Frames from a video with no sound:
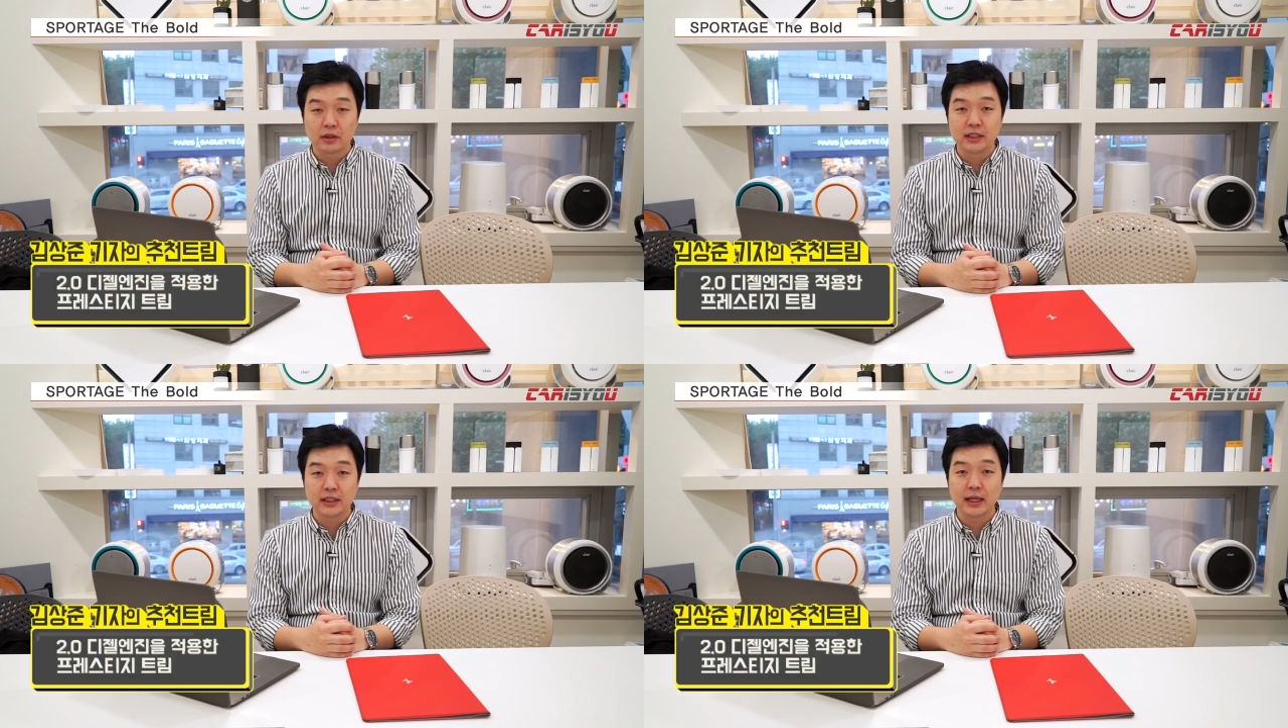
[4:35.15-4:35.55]

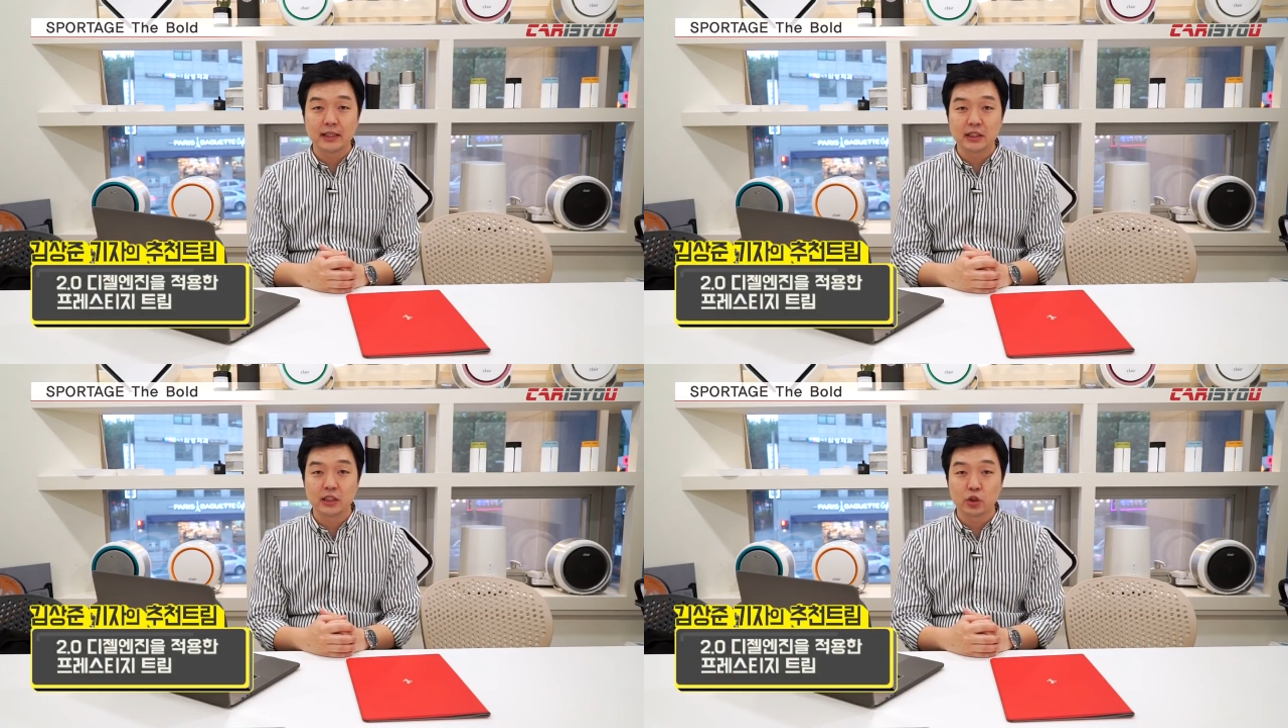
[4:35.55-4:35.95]
디젤
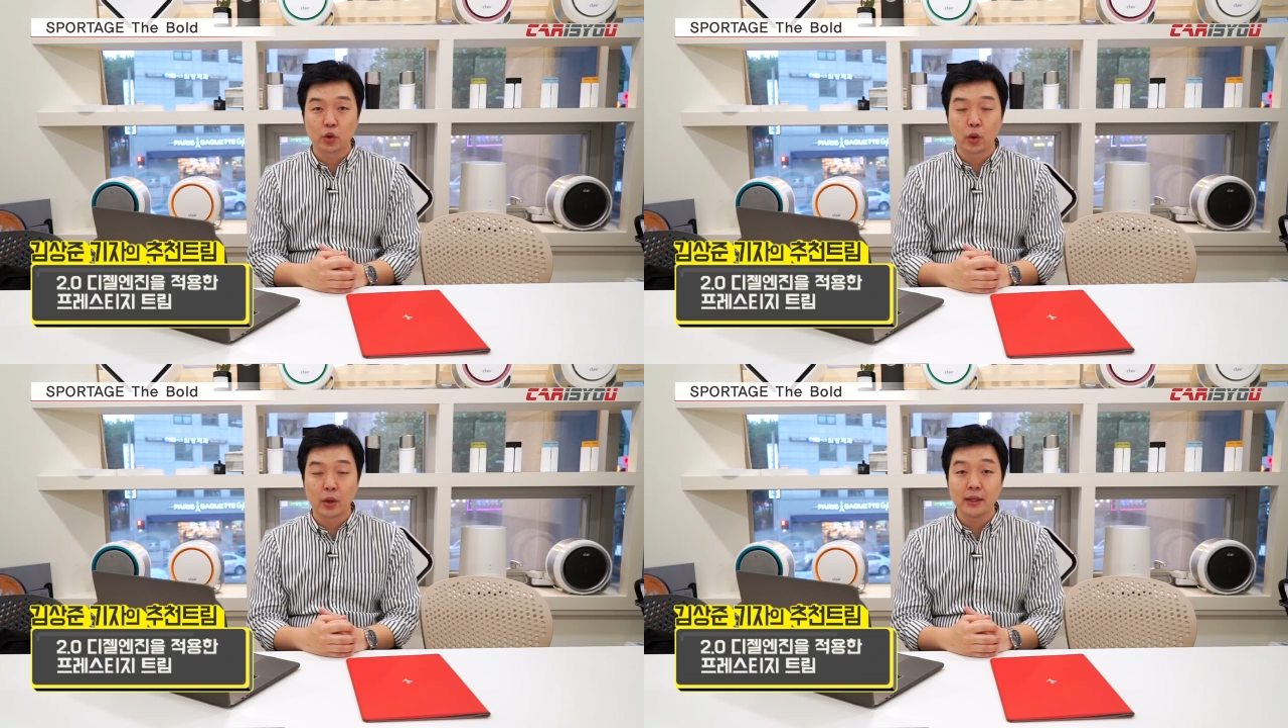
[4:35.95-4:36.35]
엔진을
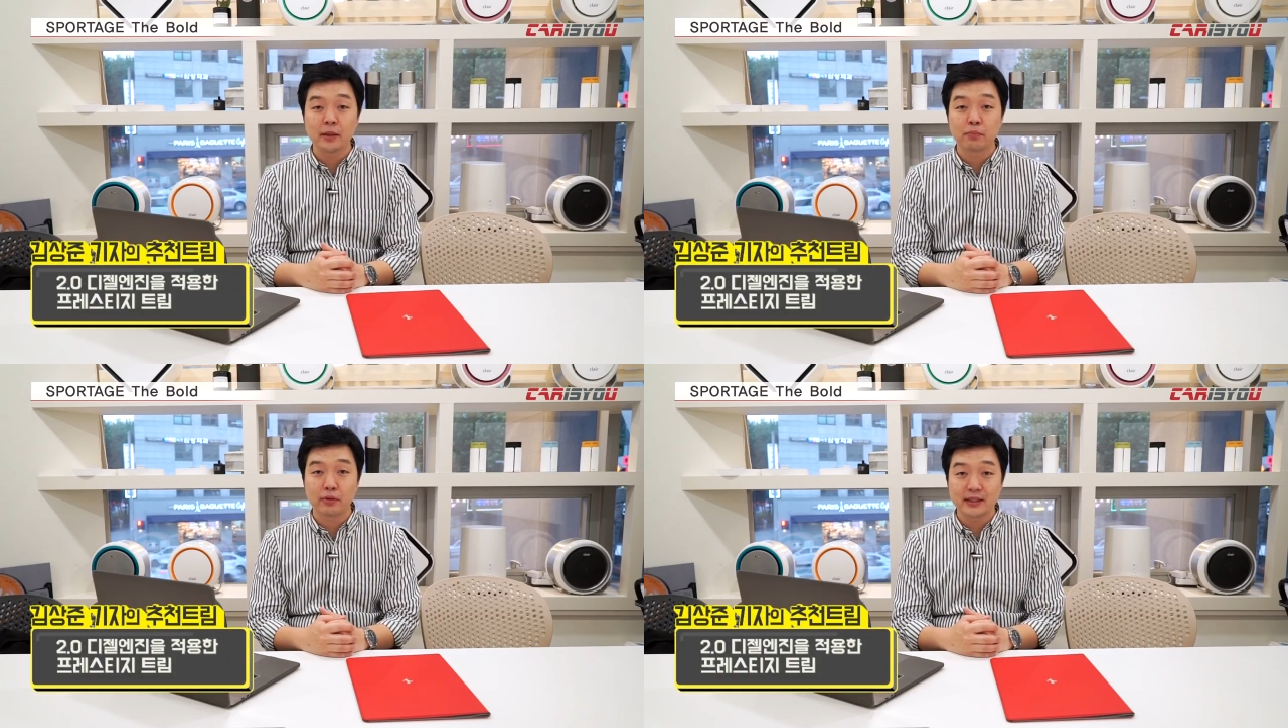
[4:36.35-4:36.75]

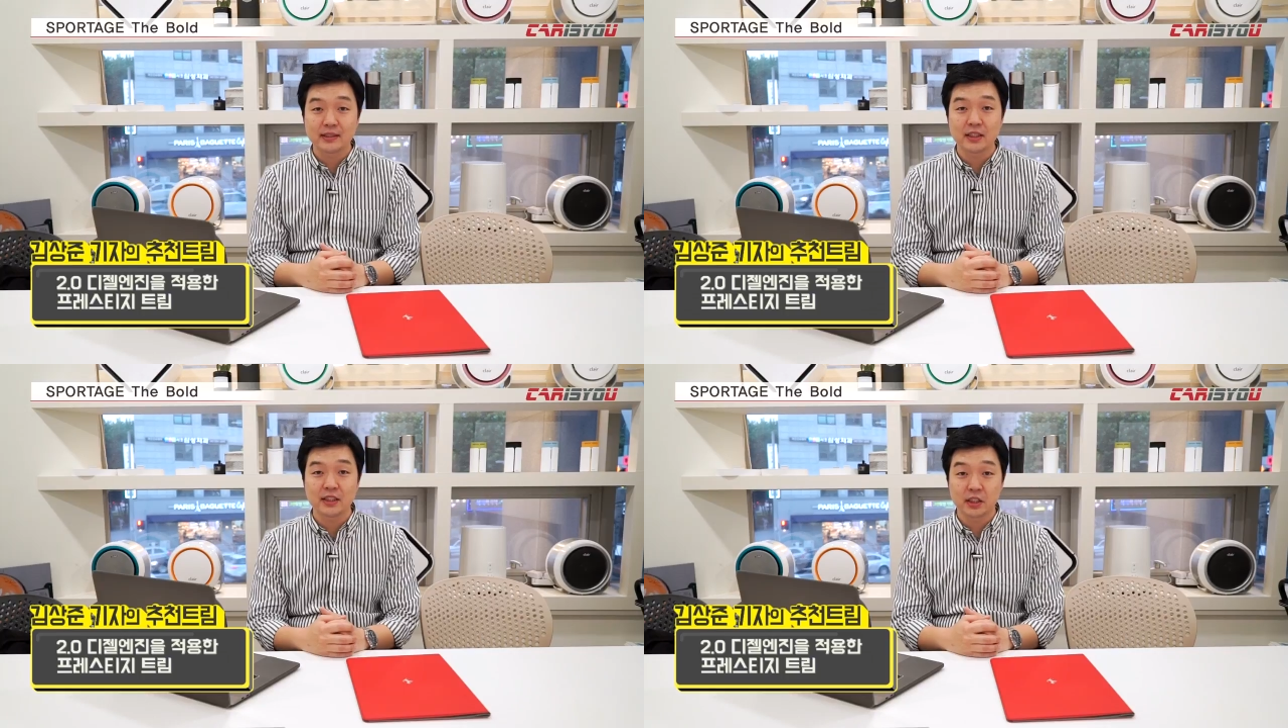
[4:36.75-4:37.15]
적용한
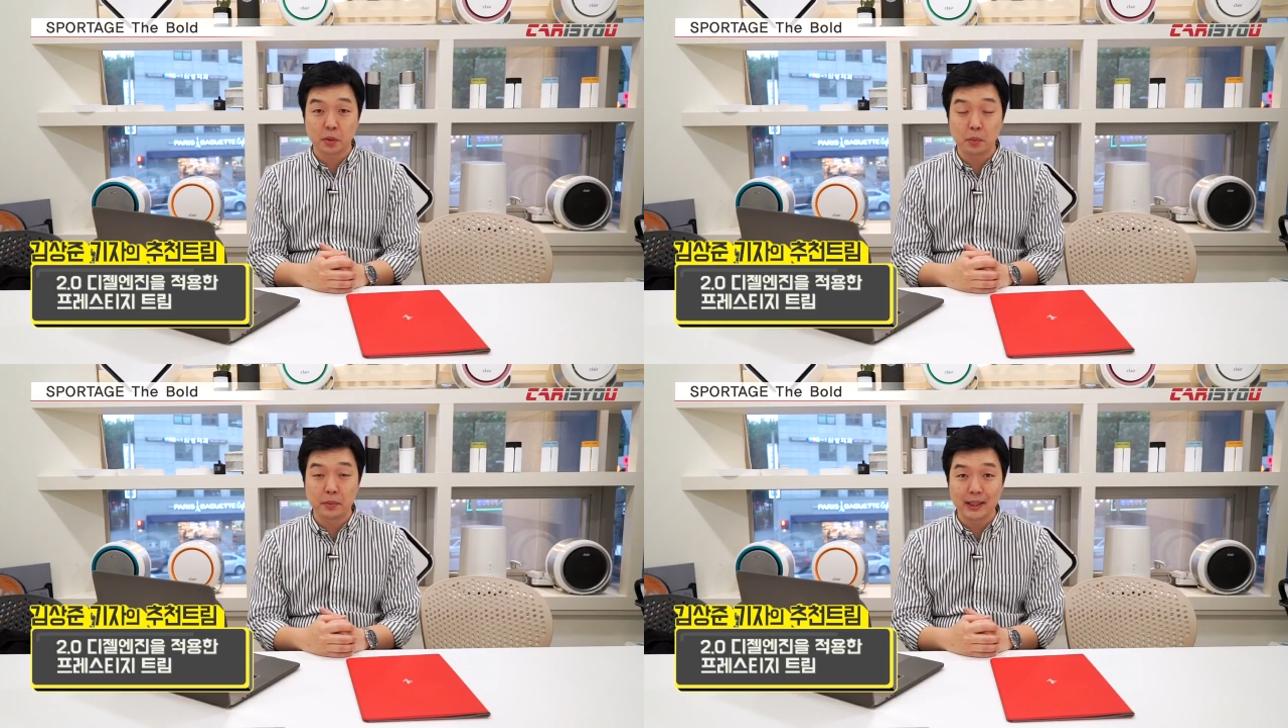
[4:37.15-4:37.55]
프레스티지
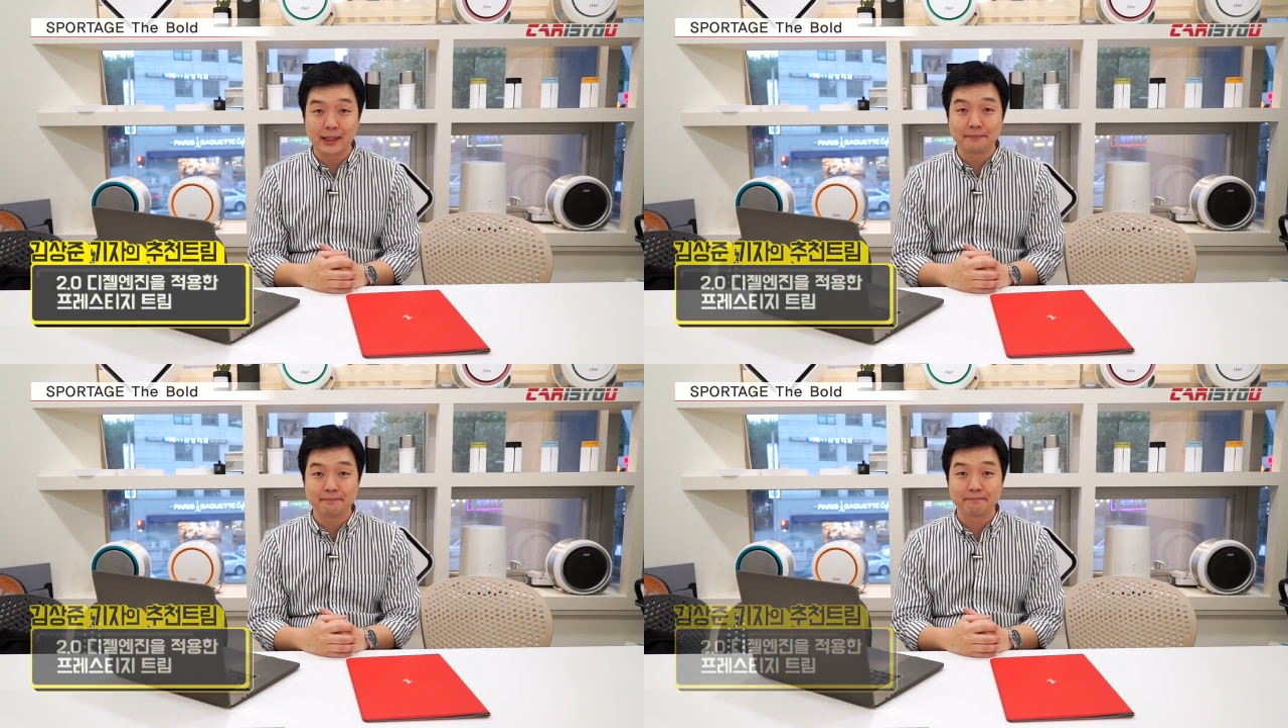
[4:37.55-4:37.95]
트림입니다.